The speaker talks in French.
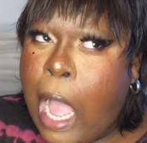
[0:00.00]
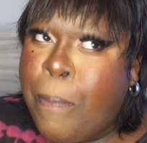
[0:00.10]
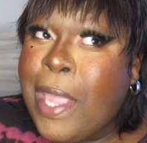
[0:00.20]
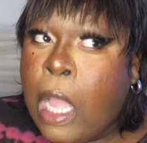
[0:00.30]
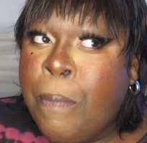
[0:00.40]
un
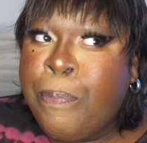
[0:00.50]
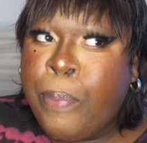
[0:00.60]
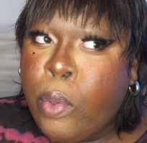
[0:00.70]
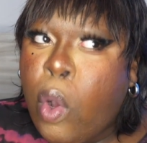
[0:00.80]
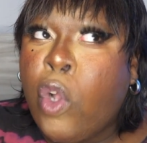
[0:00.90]
titre un
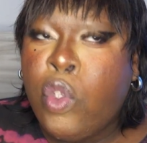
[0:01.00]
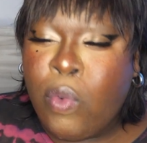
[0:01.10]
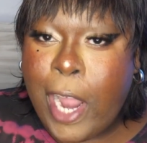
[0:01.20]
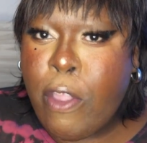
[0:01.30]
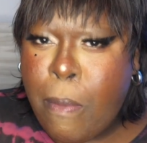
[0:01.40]
peu en
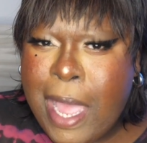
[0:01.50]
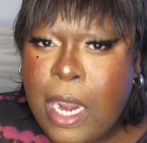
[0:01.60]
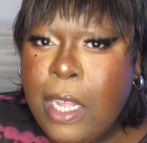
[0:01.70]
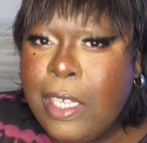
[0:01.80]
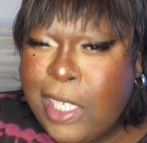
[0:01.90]
dessous de la
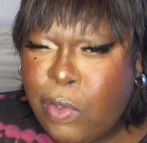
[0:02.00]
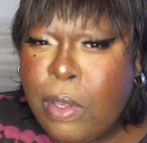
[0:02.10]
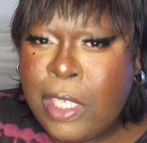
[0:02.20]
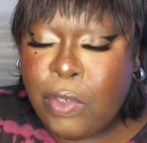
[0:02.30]
normale si je,